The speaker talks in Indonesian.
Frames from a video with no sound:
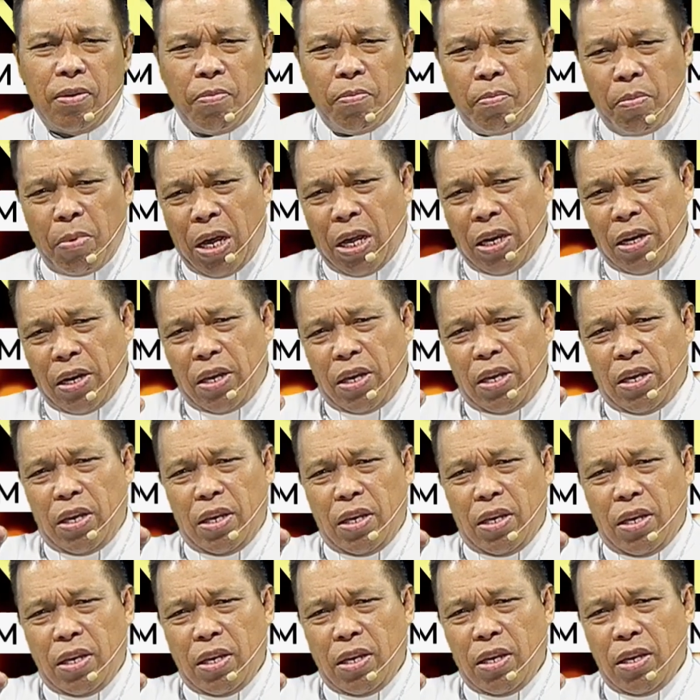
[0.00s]

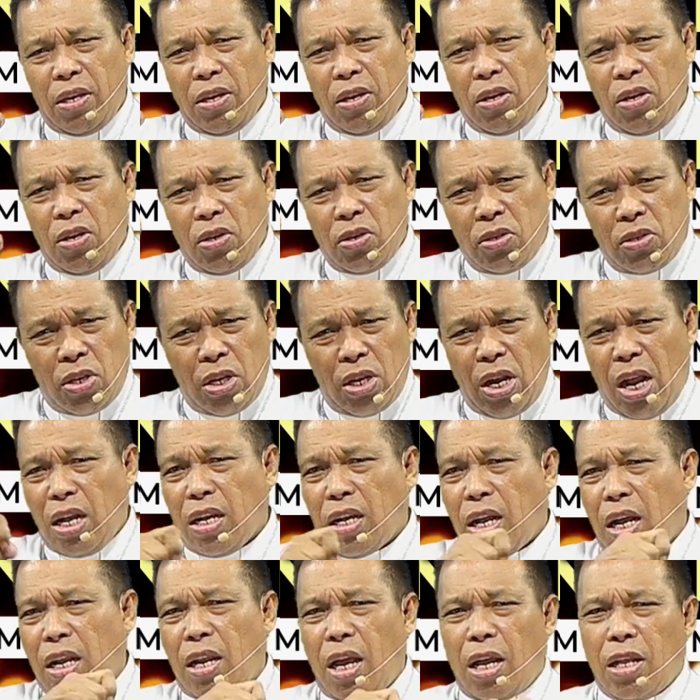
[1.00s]
Mari
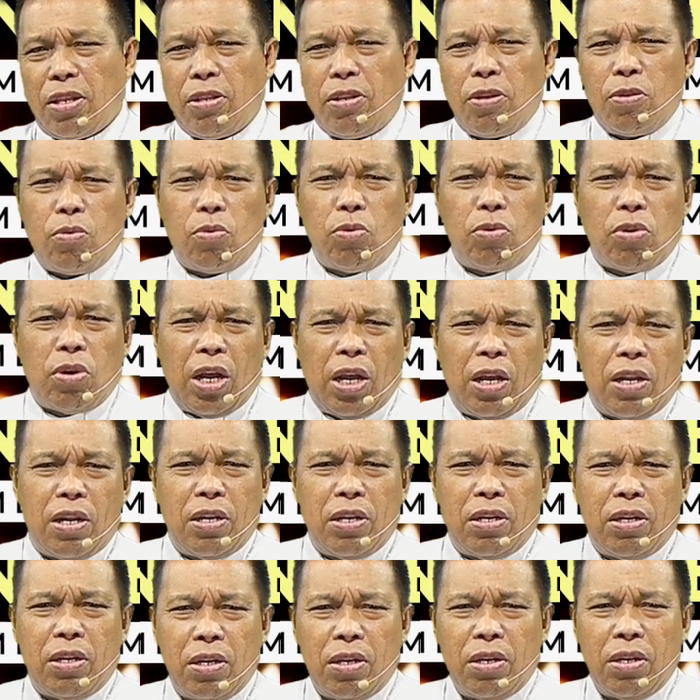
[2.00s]
senangkan hati
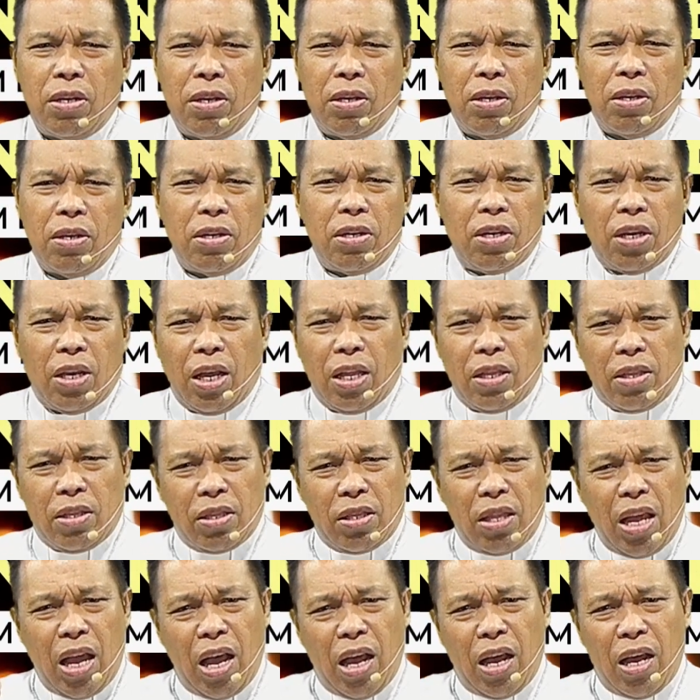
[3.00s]
Tuhan dengan
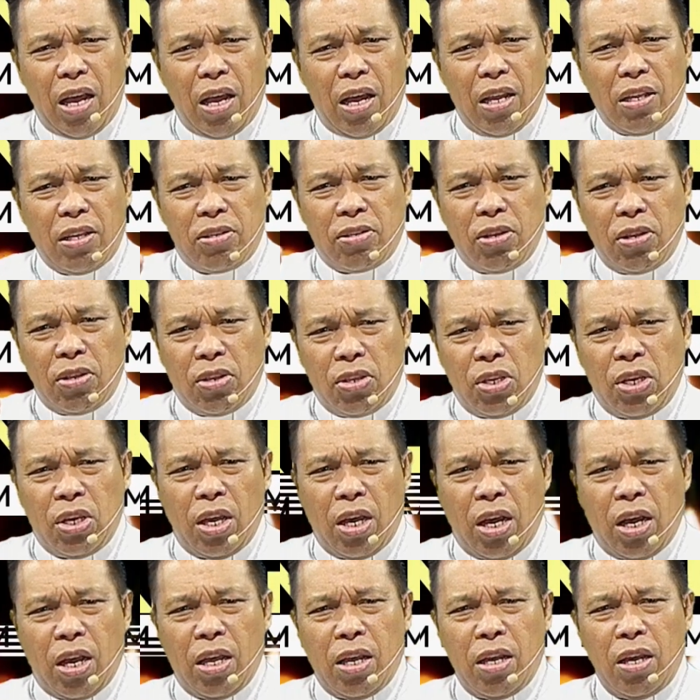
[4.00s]
taat
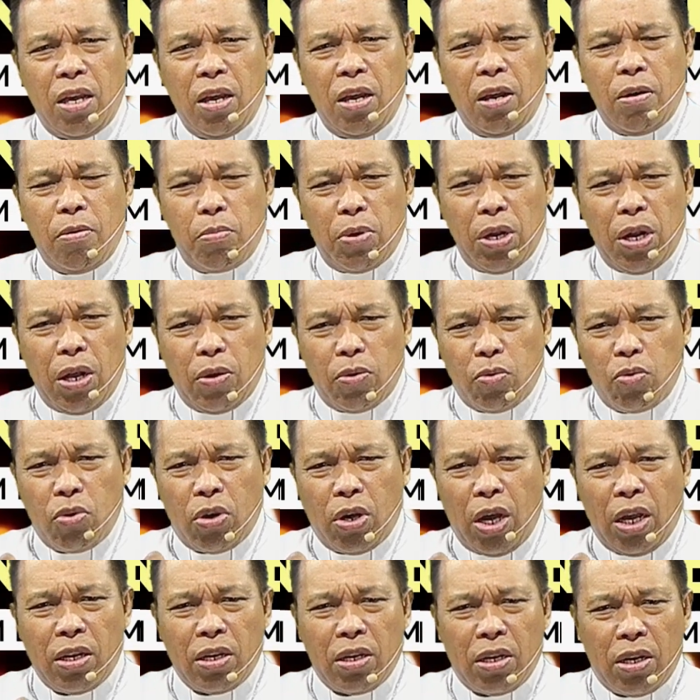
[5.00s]
setia
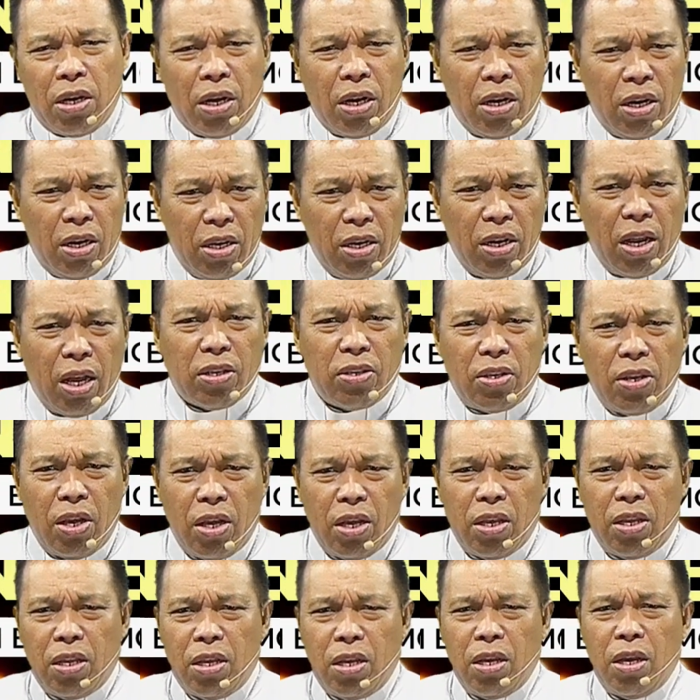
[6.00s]
melakukan
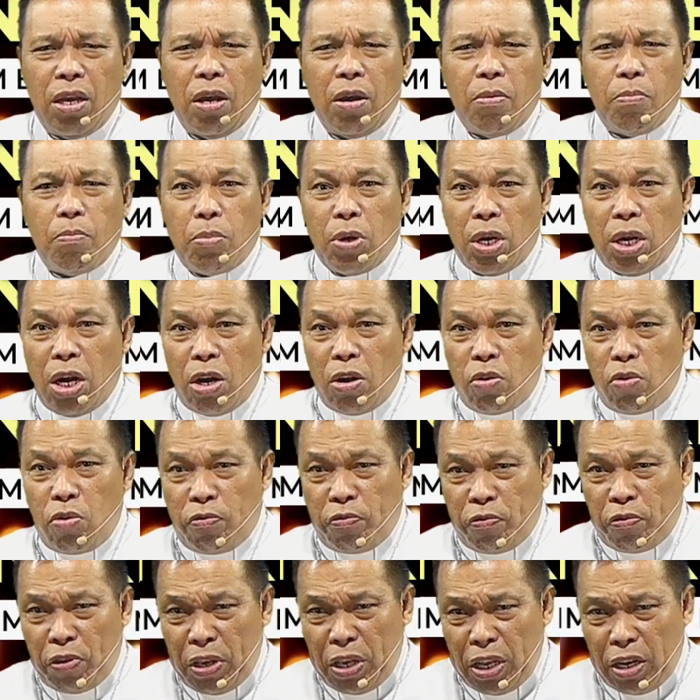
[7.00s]
kehendaknya
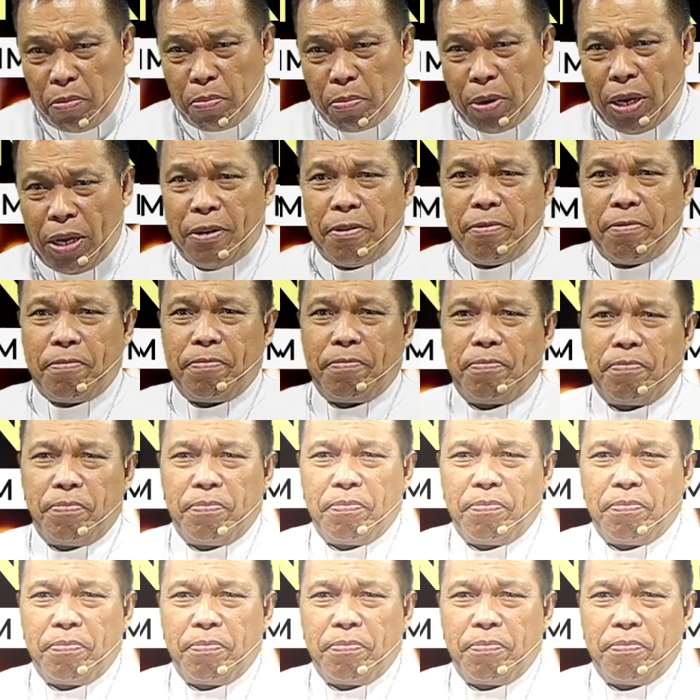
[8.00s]
melalui firman